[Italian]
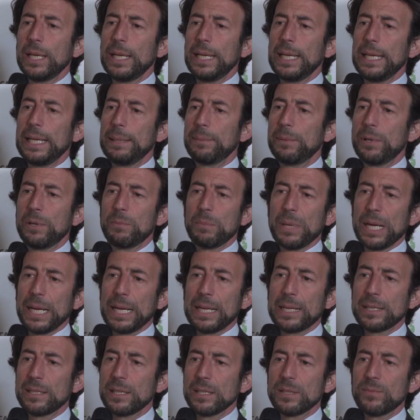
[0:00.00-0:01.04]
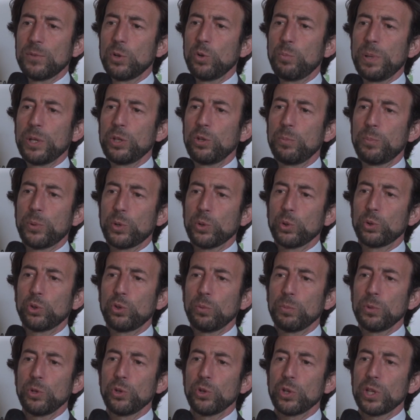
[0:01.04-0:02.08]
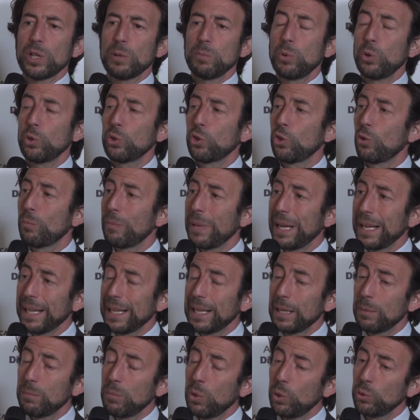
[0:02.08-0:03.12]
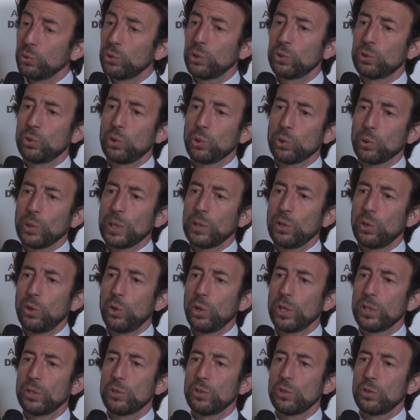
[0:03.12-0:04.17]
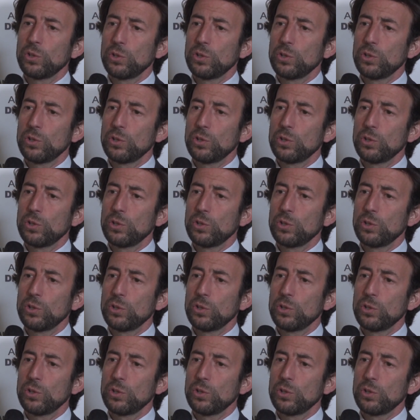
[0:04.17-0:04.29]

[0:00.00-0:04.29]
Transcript: eh, magari si è sviluppato il prodotto migliore del mondo, ma il mondo intorno a noi